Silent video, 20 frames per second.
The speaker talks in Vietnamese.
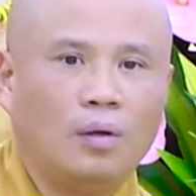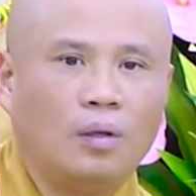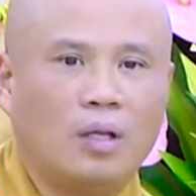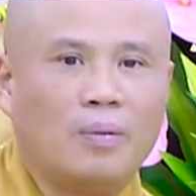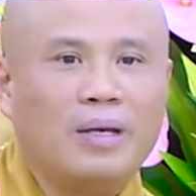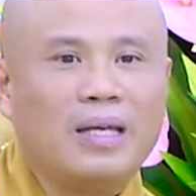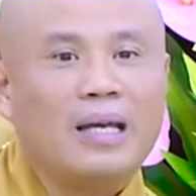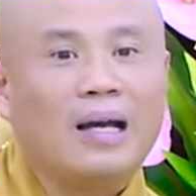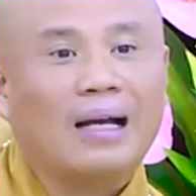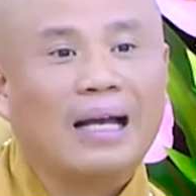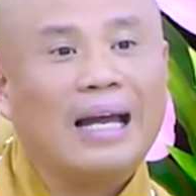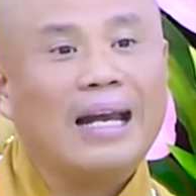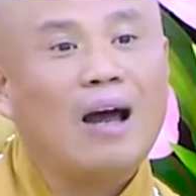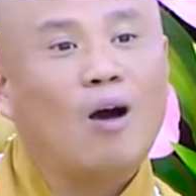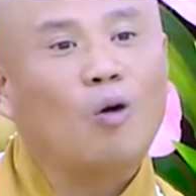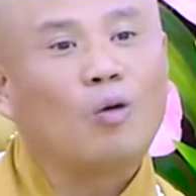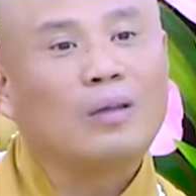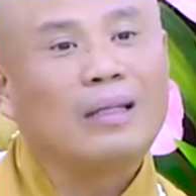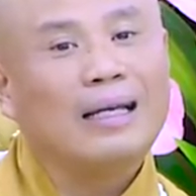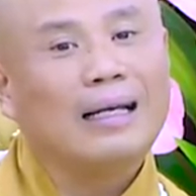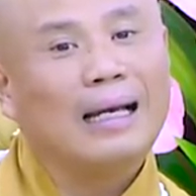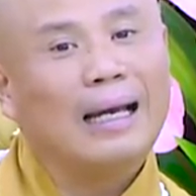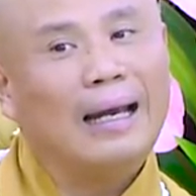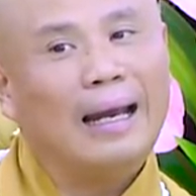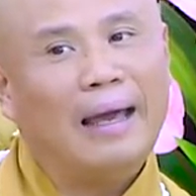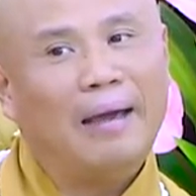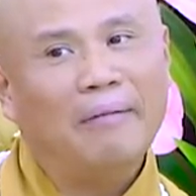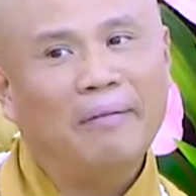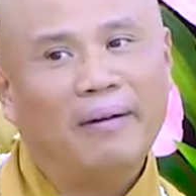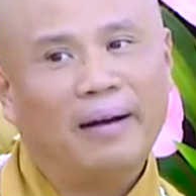Thì bây giờ cái đầu tiên là
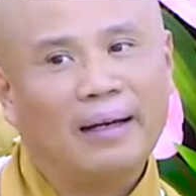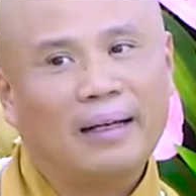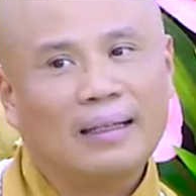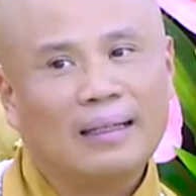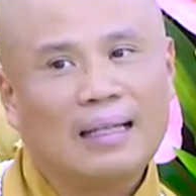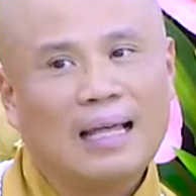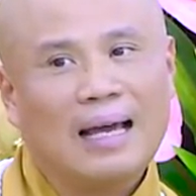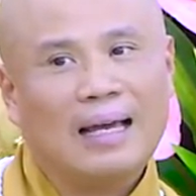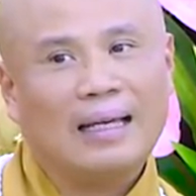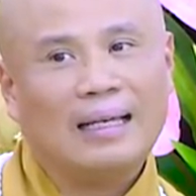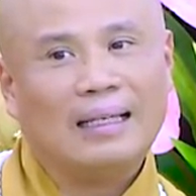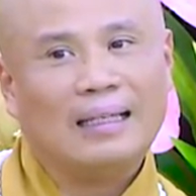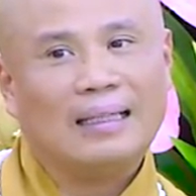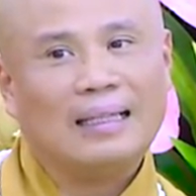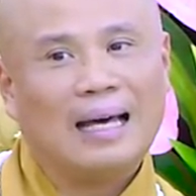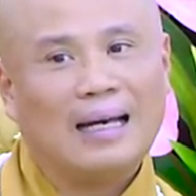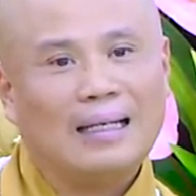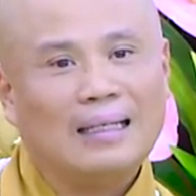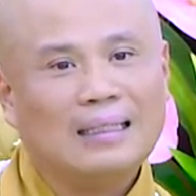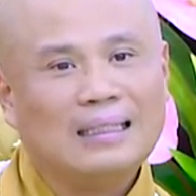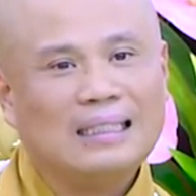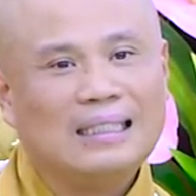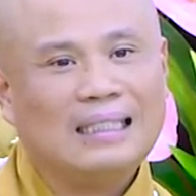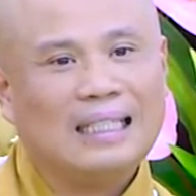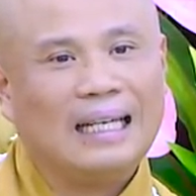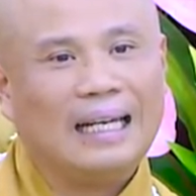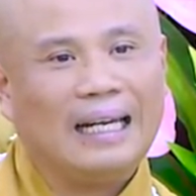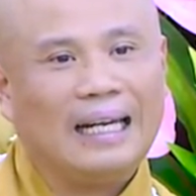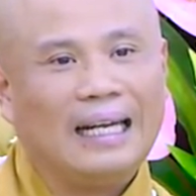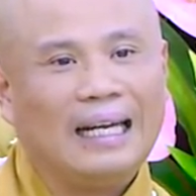lễ Phật, thầy Tánh
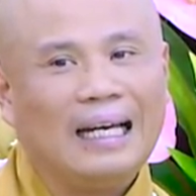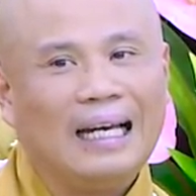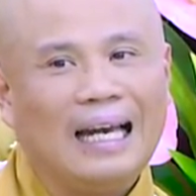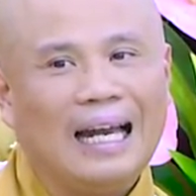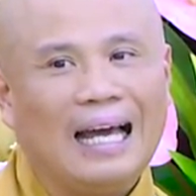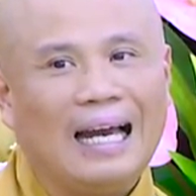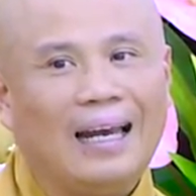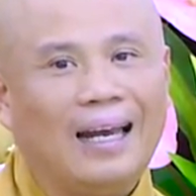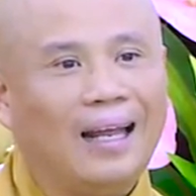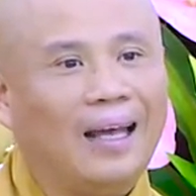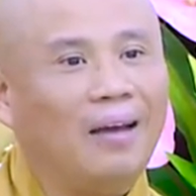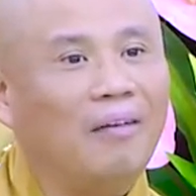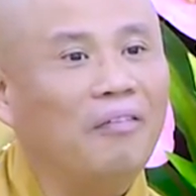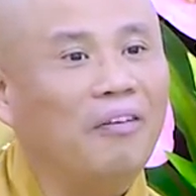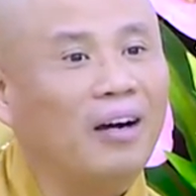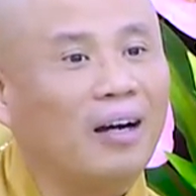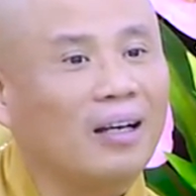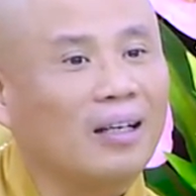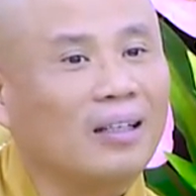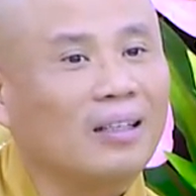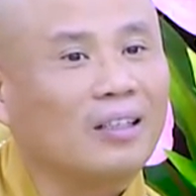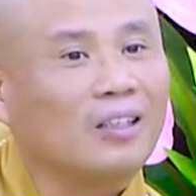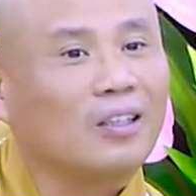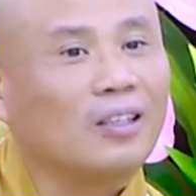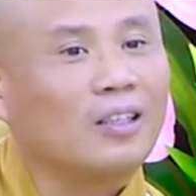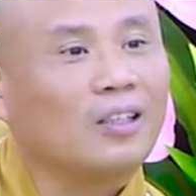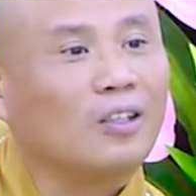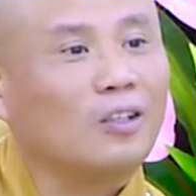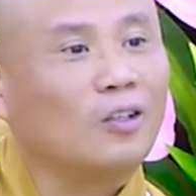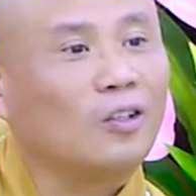sẽ là lễ Phật
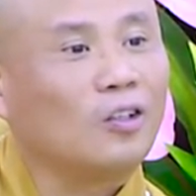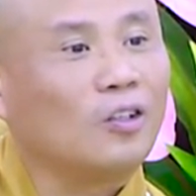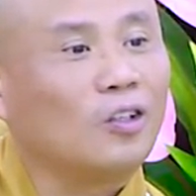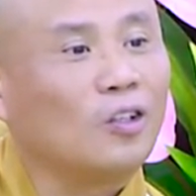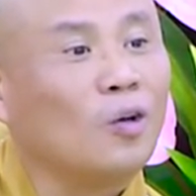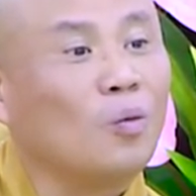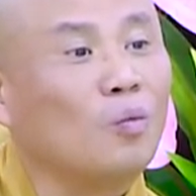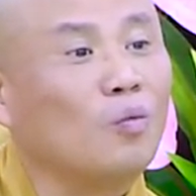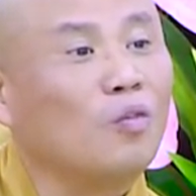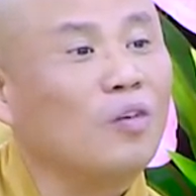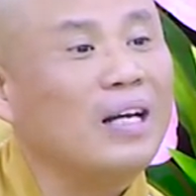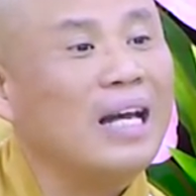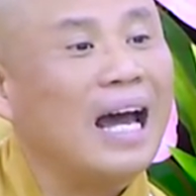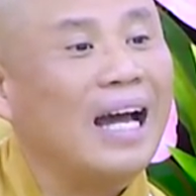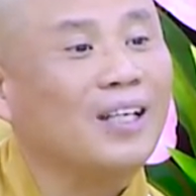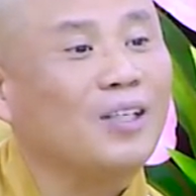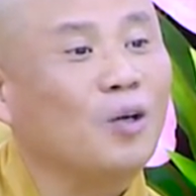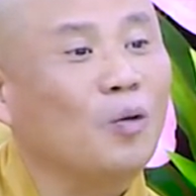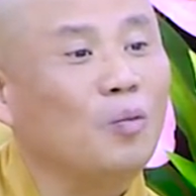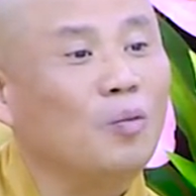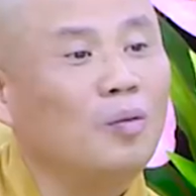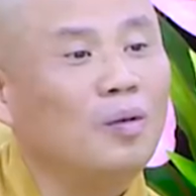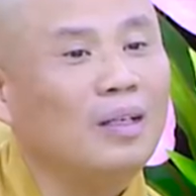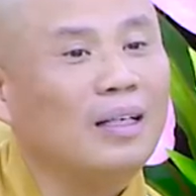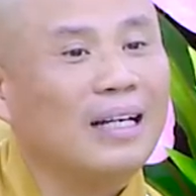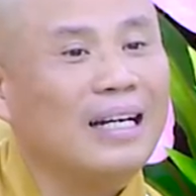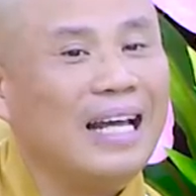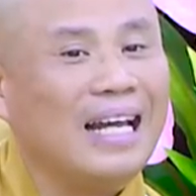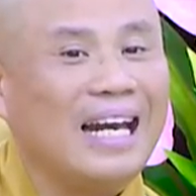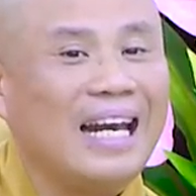chung với đại chúng.
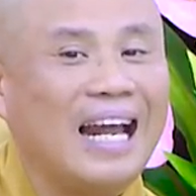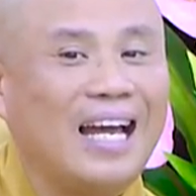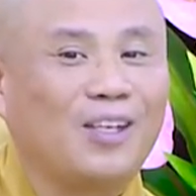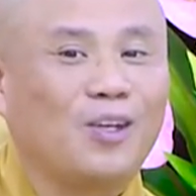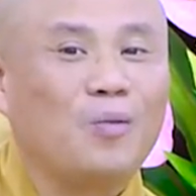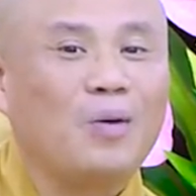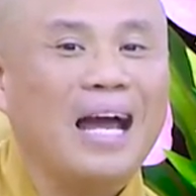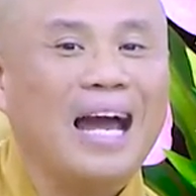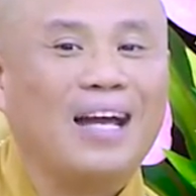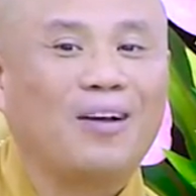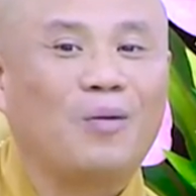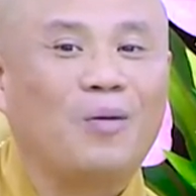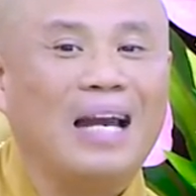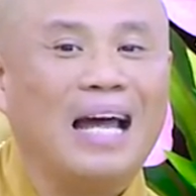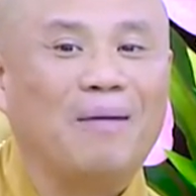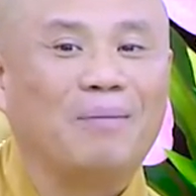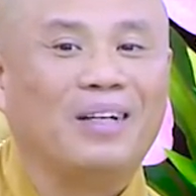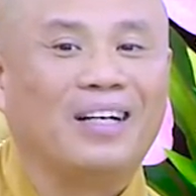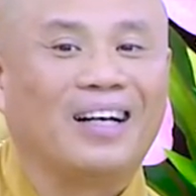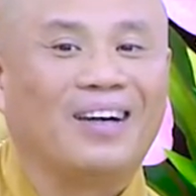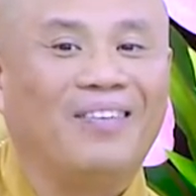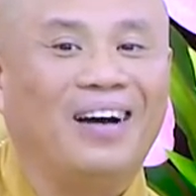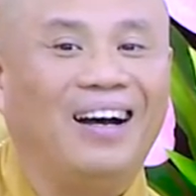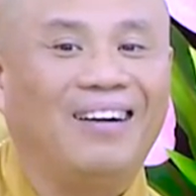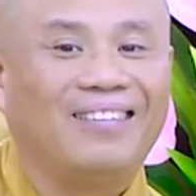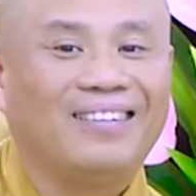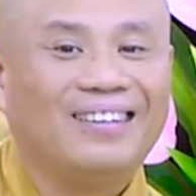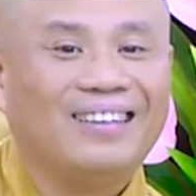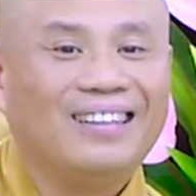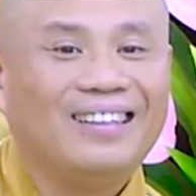Cái này đại chúng ai cũng làm được rồi
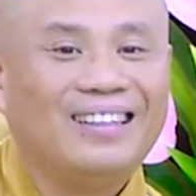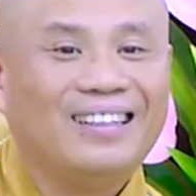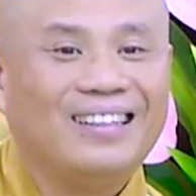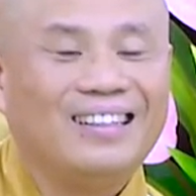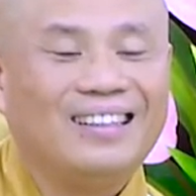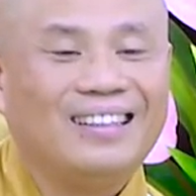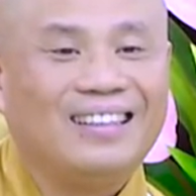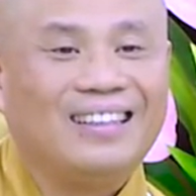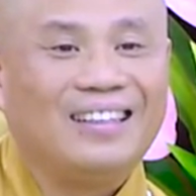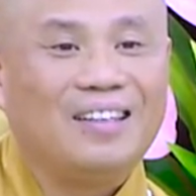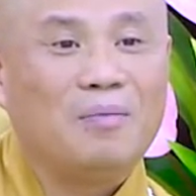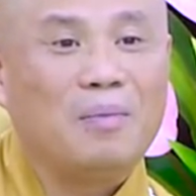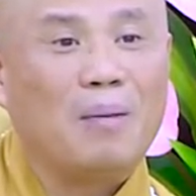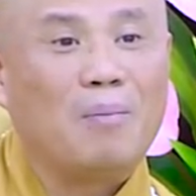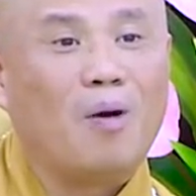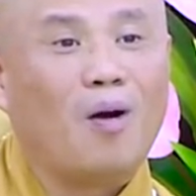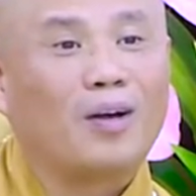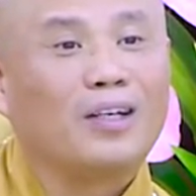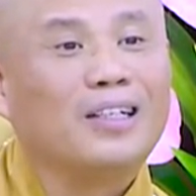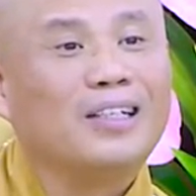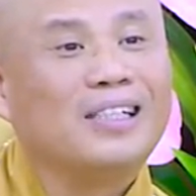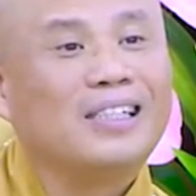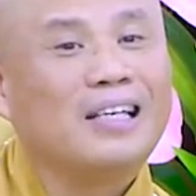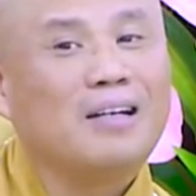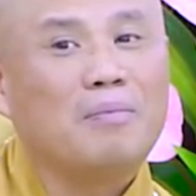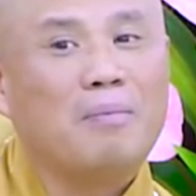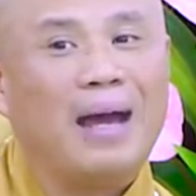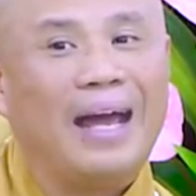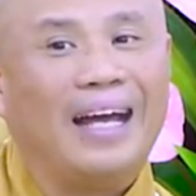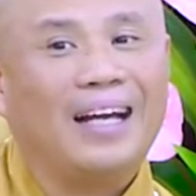không? Nhưng mà mọi người
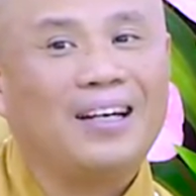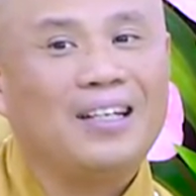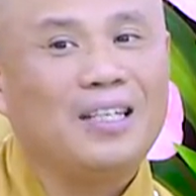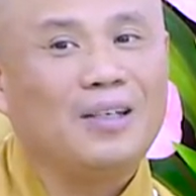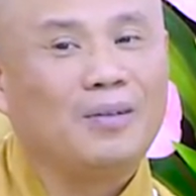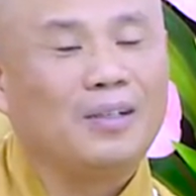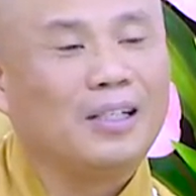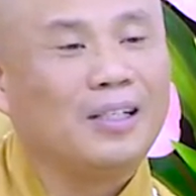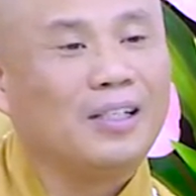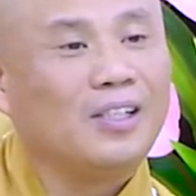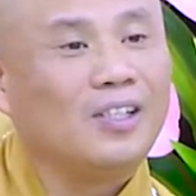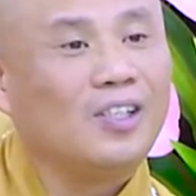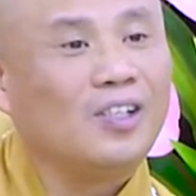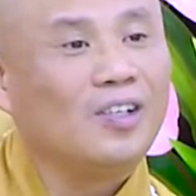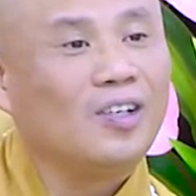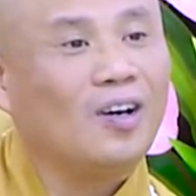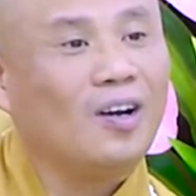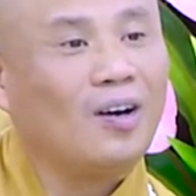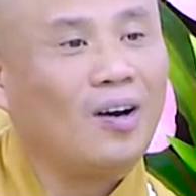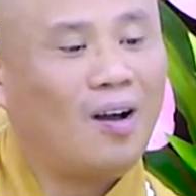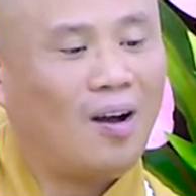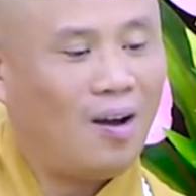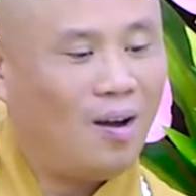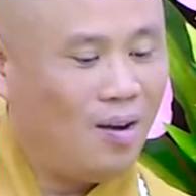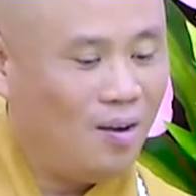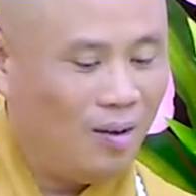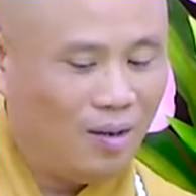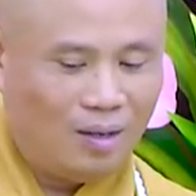trên mạng có nhiều người chưa có rõ.